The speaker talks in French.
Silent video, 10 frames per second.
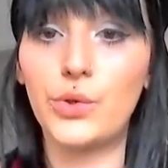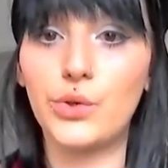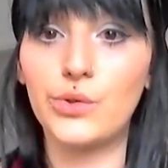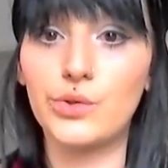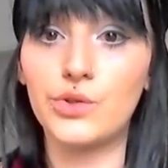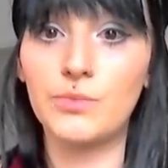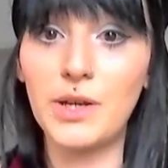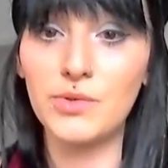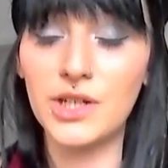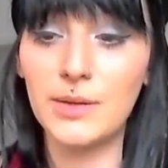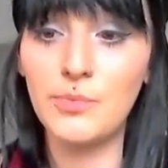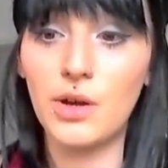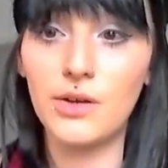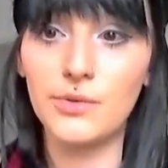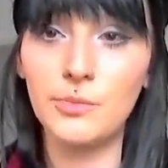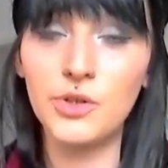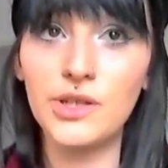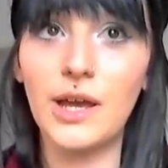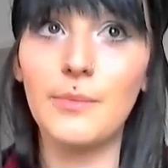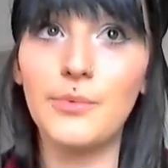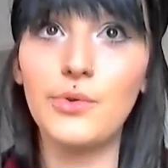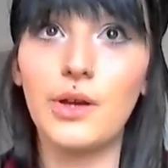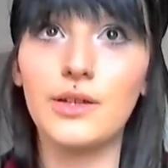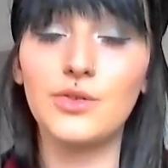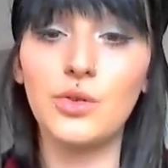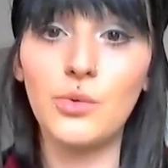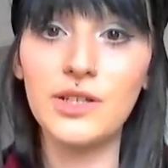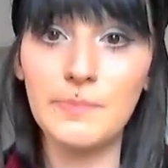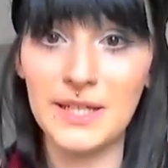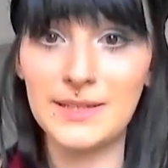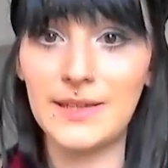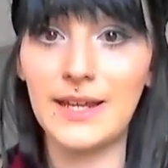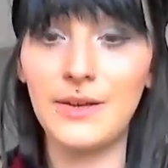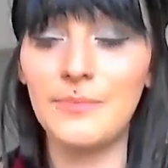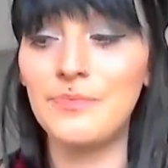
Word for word: que je mélangerai pour euh, obtenir un peu un turquoise pastel.